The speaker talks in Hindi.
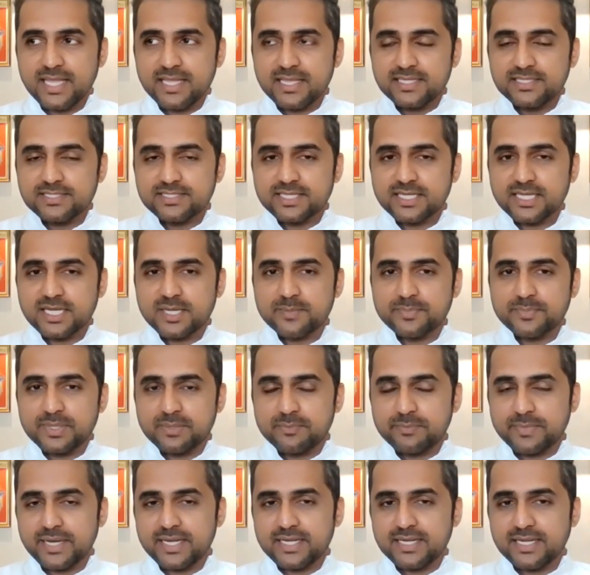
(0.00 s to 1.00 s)
एक ही जगह
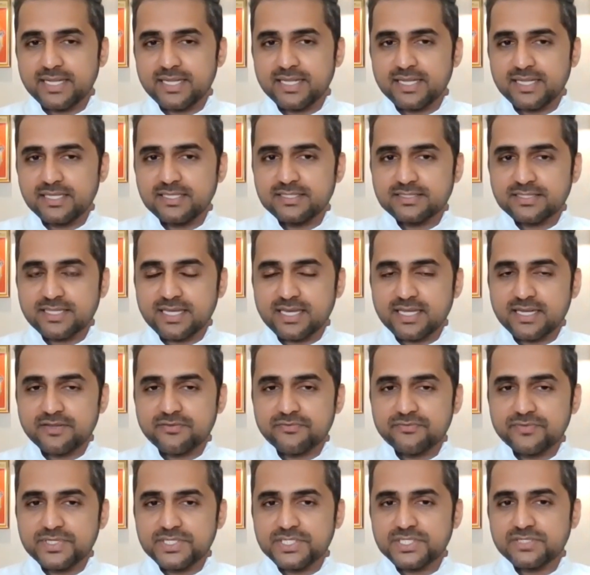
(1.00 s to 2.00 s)
पर बैठे हैं
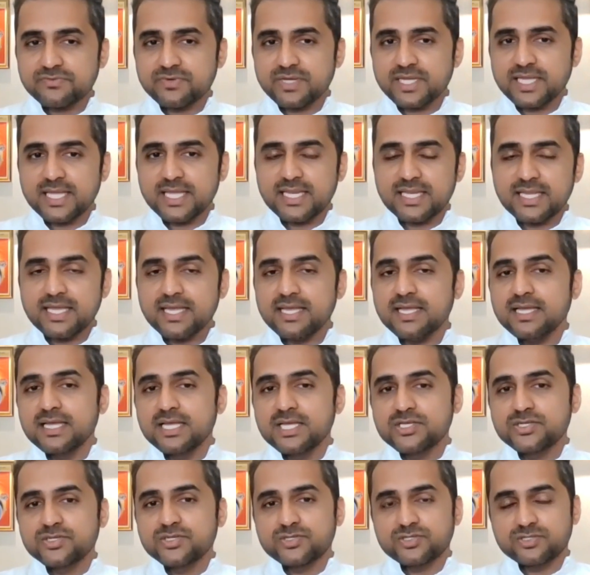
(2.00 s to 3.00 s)
सारे विश्व के लिए
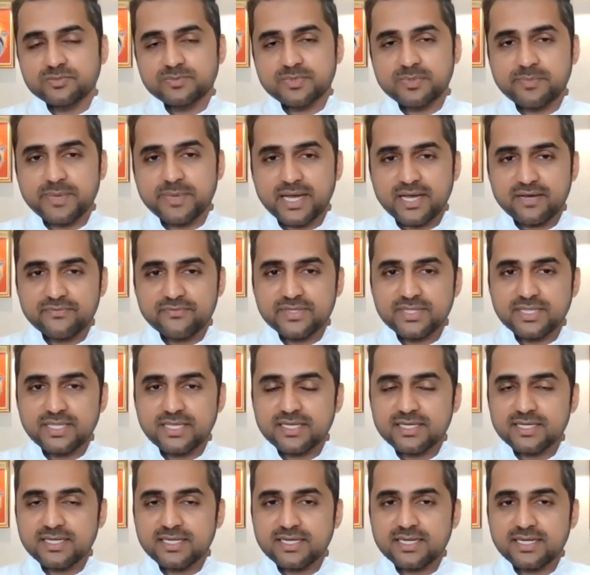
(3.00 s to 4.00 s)
शुभ
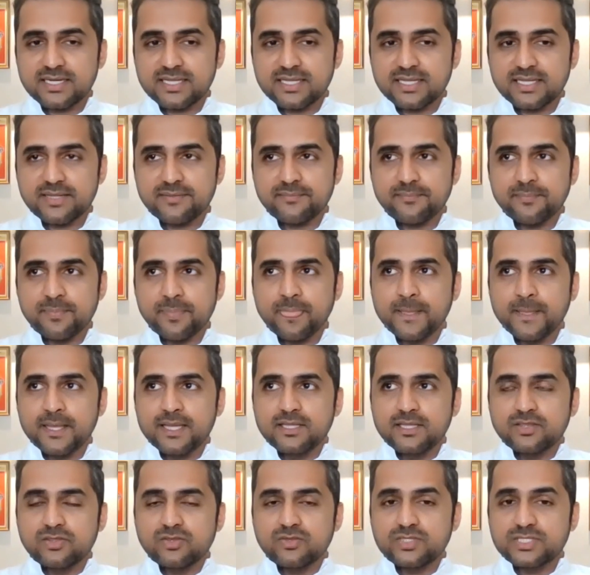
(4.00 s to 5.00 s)
भावना कर रहे हैं
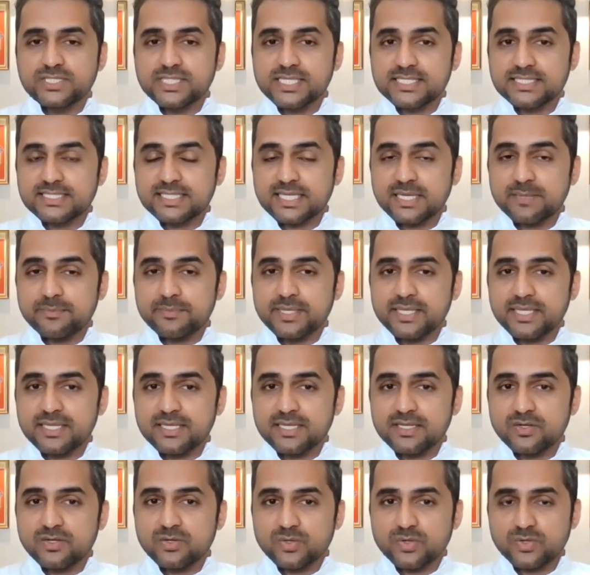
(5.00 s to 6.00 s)
तो जैसे अभी
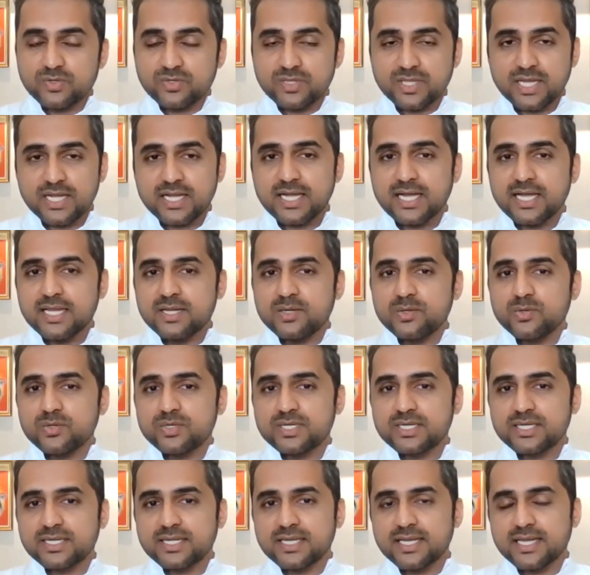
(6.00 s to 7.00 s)
कोरोना काल
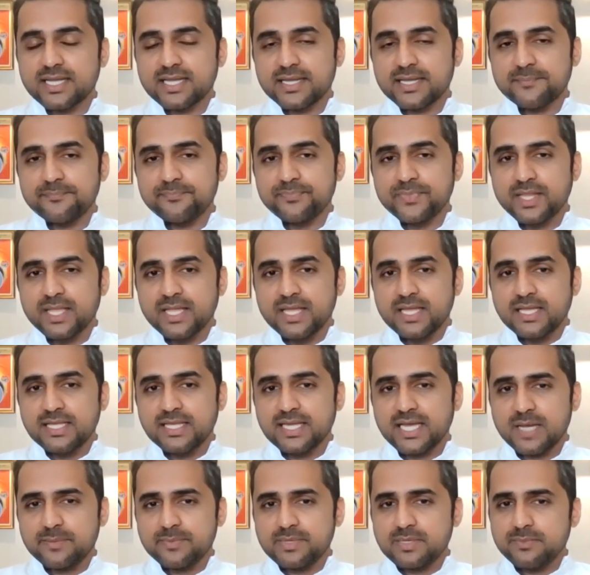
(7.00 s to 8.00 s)
होकर गया
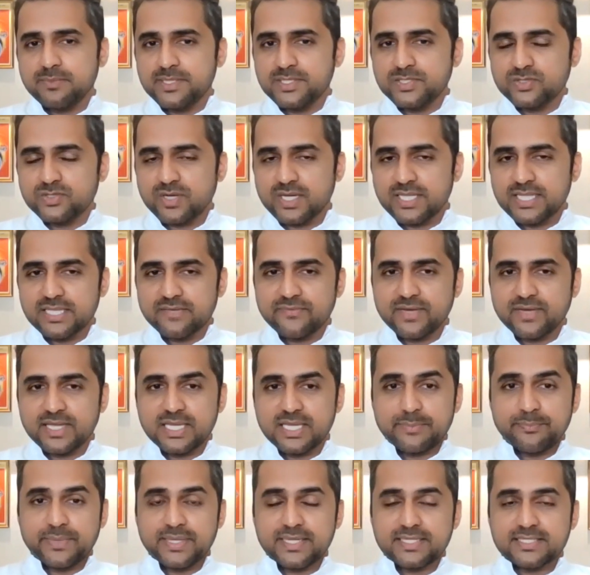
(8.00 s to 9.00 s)
या अभी भी जो आने
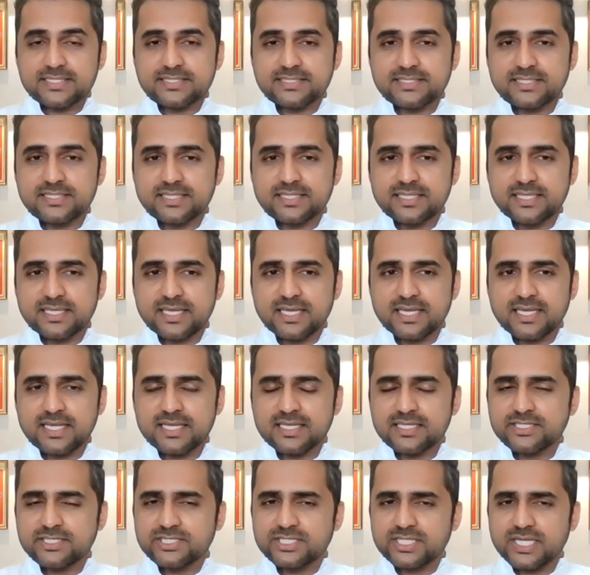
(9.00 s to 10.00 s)
वाली परिस्थिति
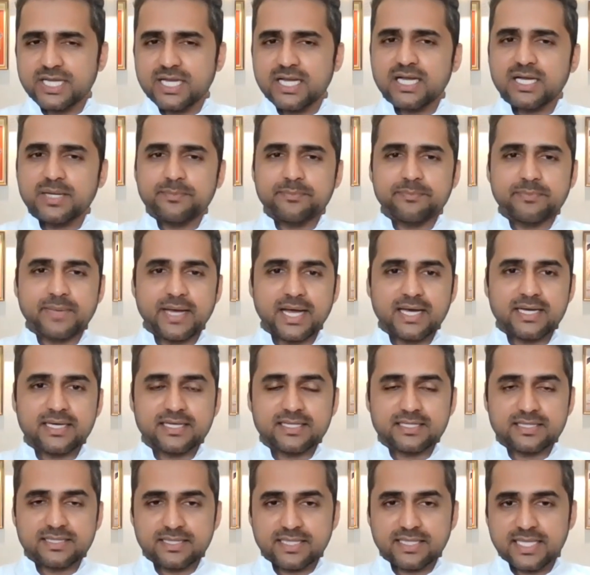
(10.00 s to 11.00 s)
है जहां हम
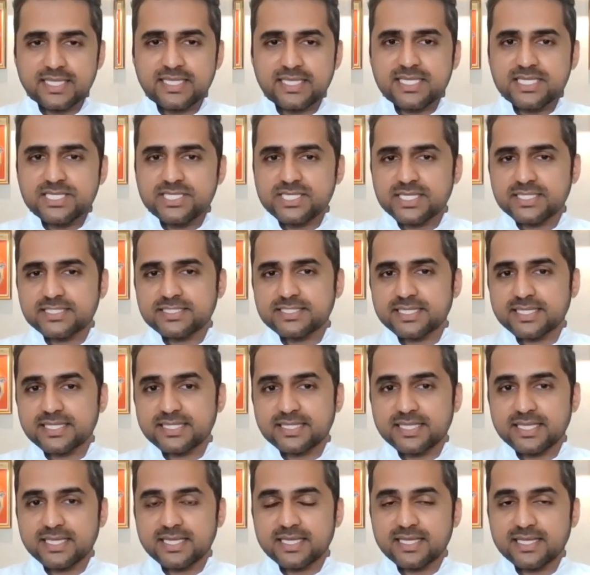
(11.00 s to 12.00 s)
बाहर नहीं जा
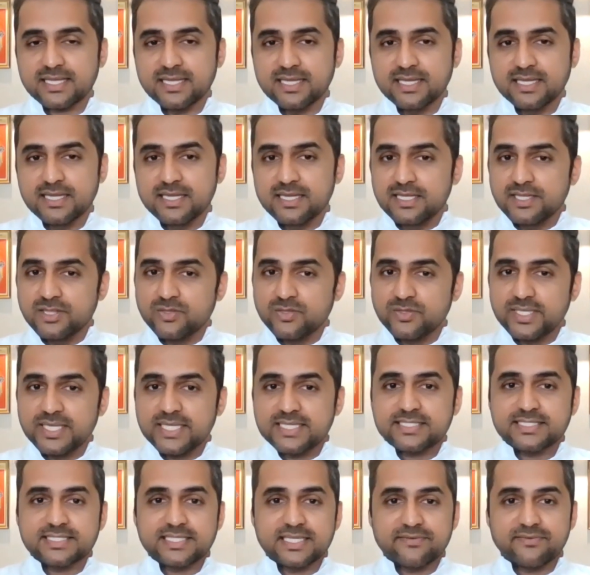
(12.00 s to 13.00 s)
सकते हैं तो
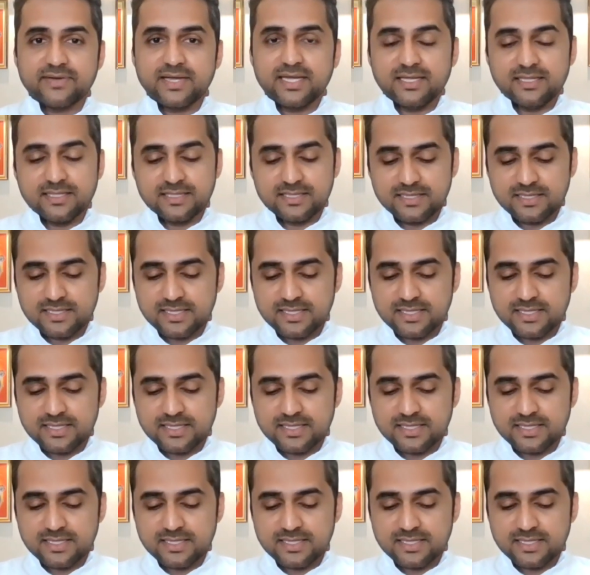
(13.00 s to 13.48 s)
ये सेवा